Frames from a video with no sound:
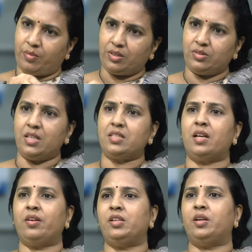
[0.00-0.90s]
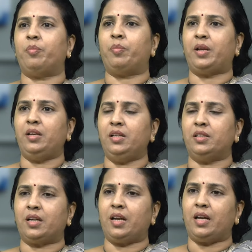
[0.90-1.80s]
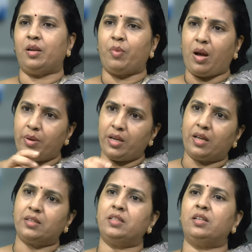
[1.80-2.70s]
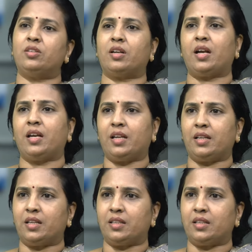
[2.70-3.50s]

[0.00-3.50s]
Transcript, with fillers: మనం చేసిన పనులు ఏంటో రాయాలి బాబాయ్ హత్య ఏంటో రాయాలి